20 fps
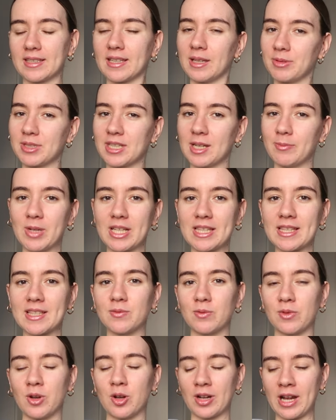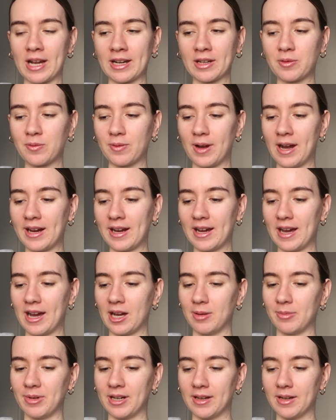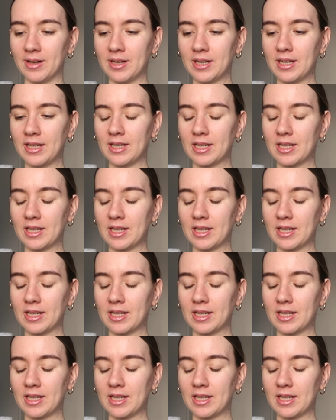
Das habe ich ja im letzten Vlog angefangen, aber